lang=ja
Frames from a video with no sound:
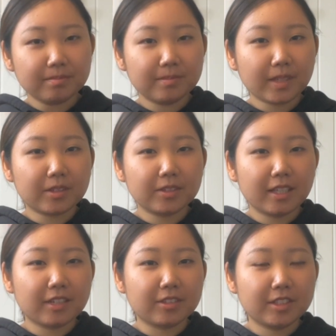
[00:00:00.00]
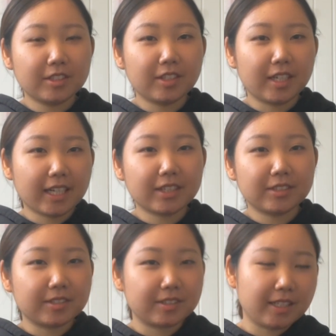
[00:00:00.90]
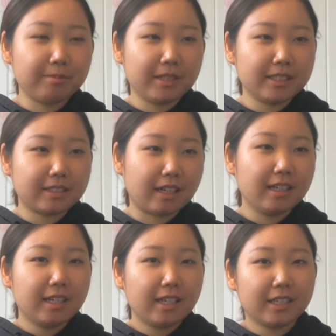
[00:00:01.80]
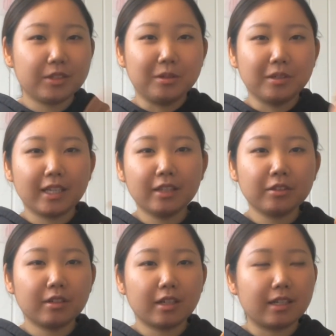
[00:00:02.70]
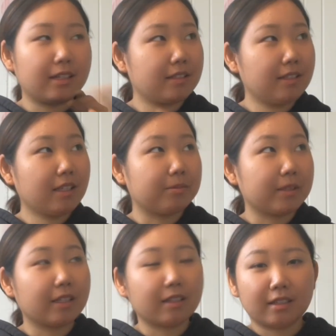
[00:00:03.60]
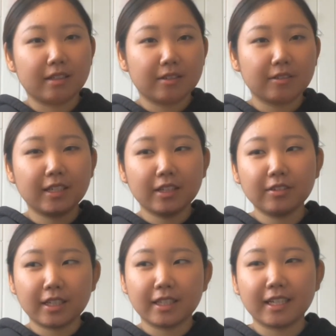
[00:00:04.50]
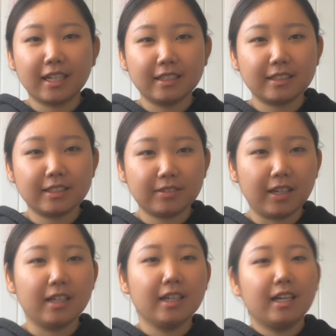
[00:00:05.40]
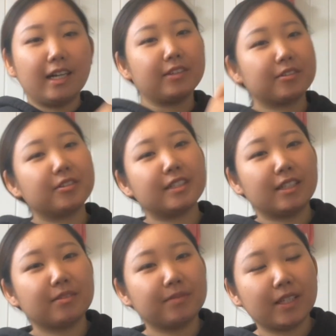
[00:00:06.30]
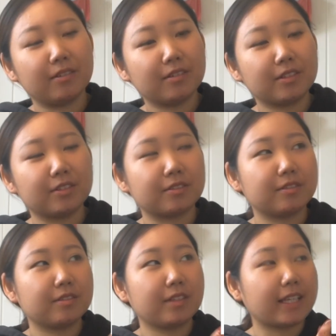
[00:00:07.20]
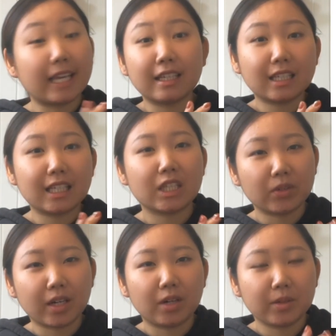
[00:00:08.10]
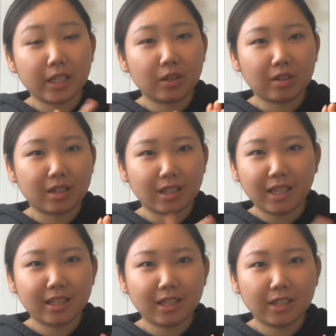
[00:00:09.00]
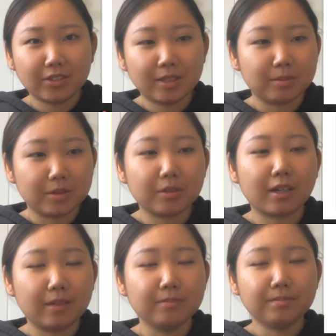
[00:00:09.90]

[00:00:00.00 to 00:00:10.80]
ということでご視聴ありがとうございましたえっと保険とかあれさっきも言ったかな保険とかに関してはあのこちらのビデオその、ね、現金とか保険とか携帯の支部とか